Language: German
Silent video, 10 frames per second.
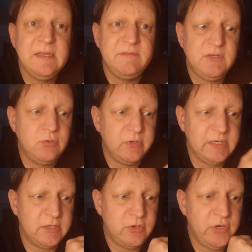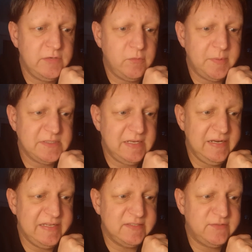Viktoria Köln,
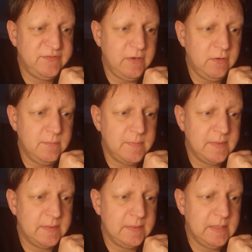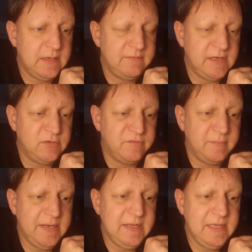Wuppertaler SV, dann Waldhof
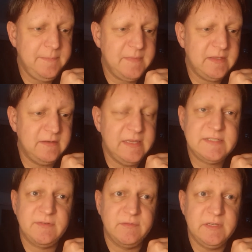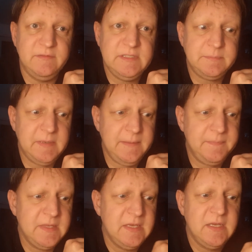Mannheim, SVW in
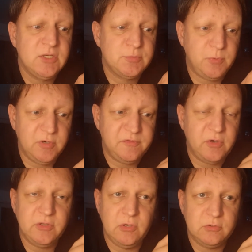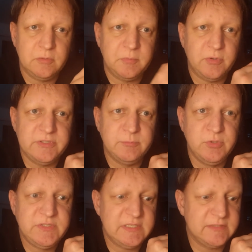Wiesbaden, Sportfreunde Lotte und Preußen
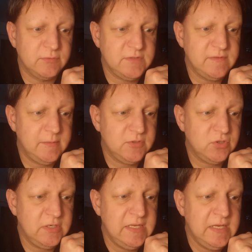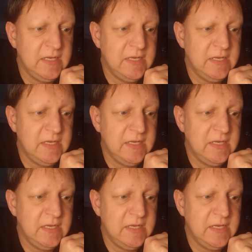Münster, das wussten wir aber schon,